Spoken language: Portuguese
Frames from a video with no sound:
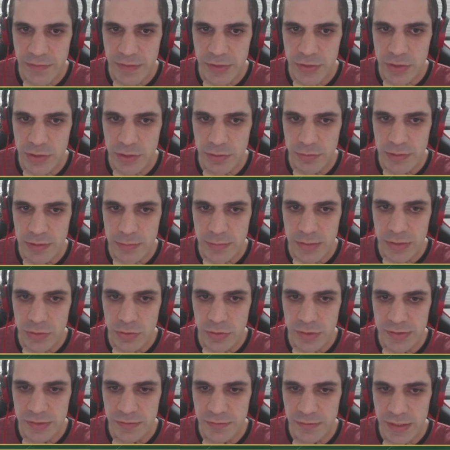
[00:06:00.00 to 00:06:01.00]
vai jogar um dama
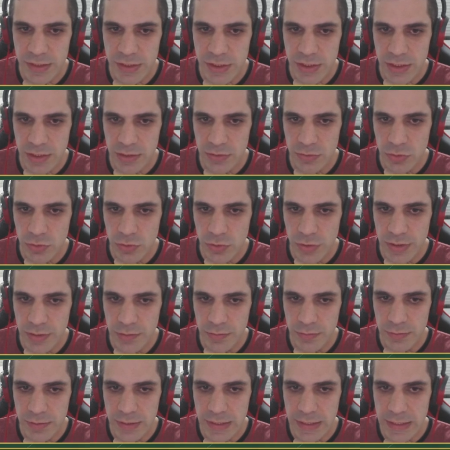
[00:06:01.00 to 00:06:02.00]
E2 invadindo. Torre eu
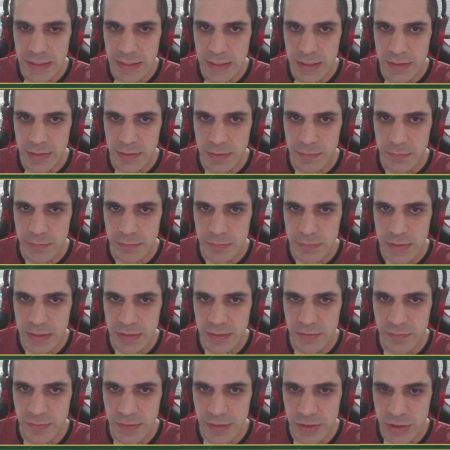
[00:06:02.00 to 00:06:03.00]
não tem nada. Tá
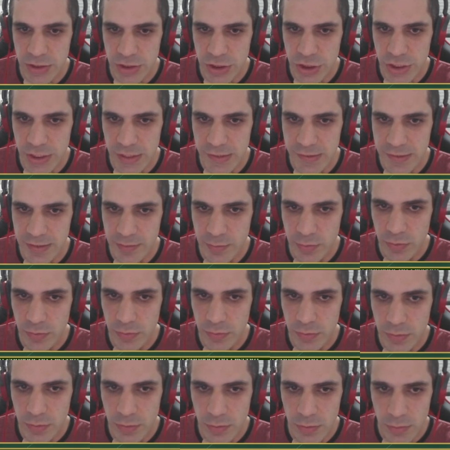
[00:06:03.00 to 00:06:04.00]
defendidíssimo.